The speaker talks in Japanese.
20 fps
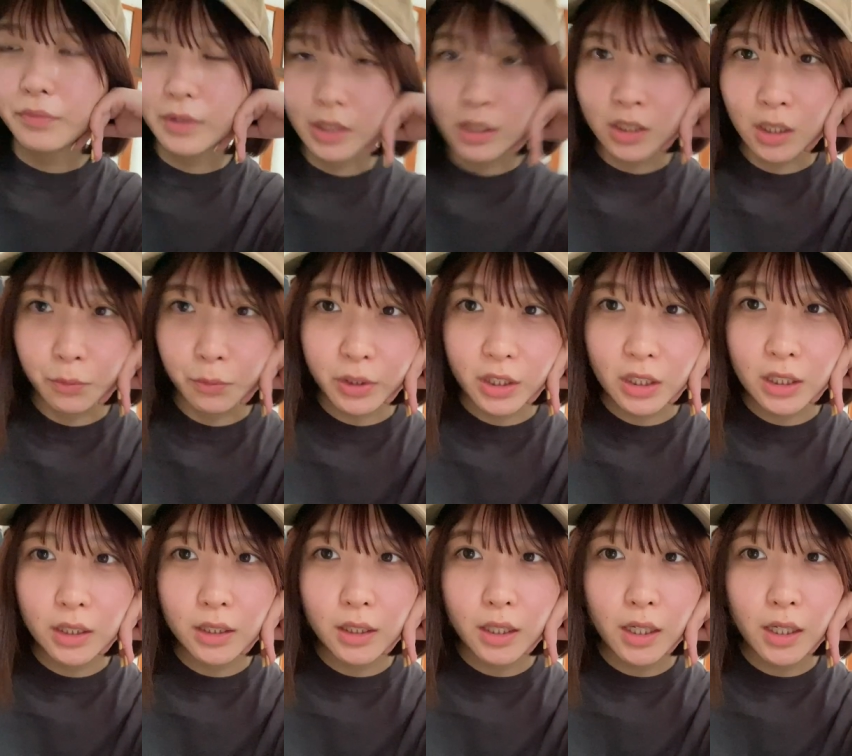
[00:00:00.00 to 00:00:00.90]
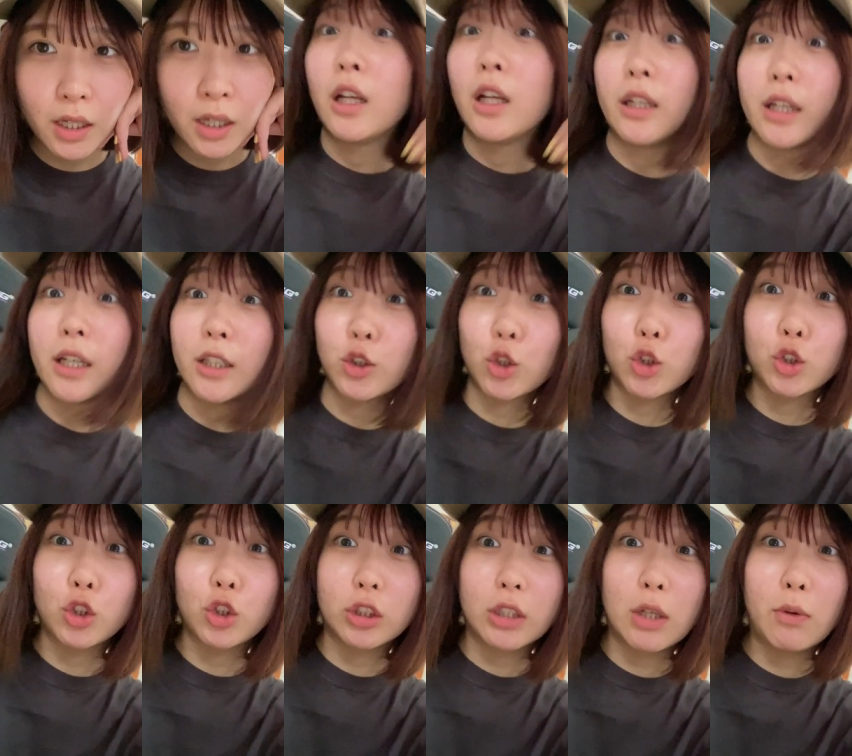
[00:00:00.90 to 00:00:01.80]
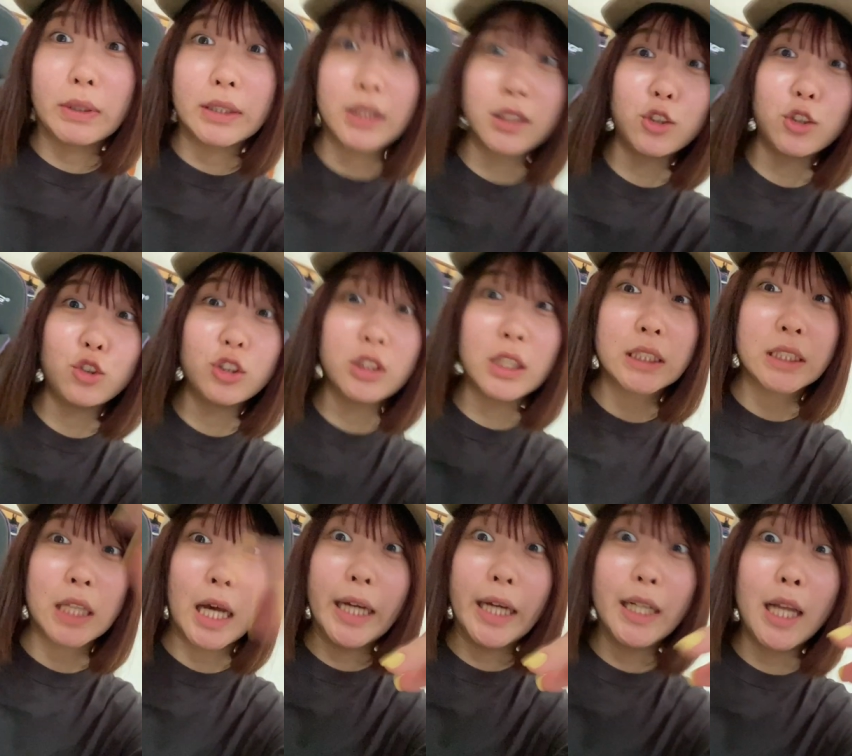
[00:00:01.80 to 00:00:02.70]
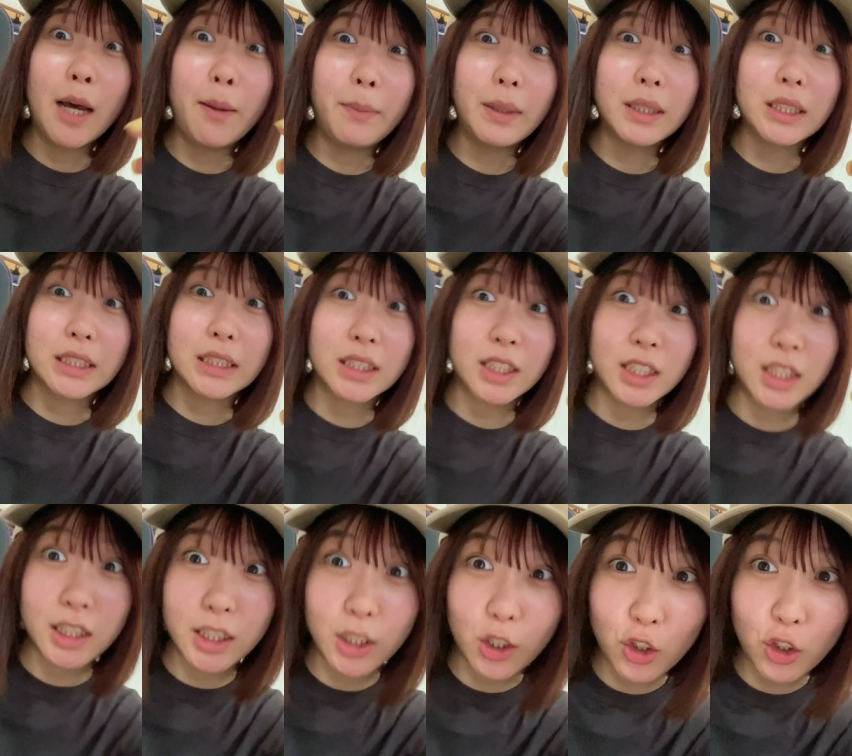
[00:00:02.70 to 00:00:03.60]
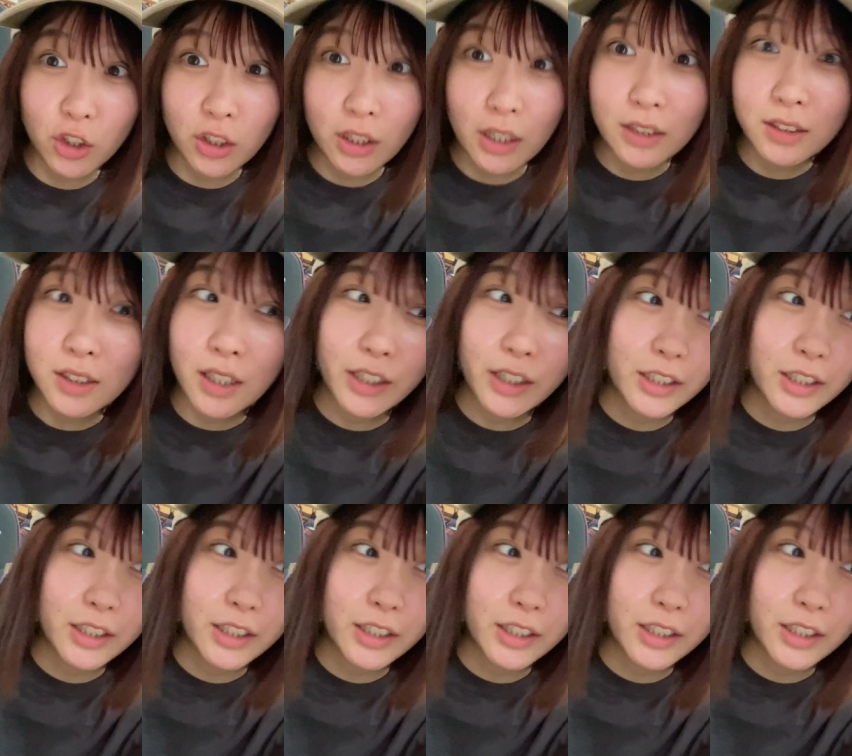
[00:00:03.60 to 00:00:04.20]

で、しかも聞いて。ねえ、ちょっとさ、私もさ、災難話聞いてくんない最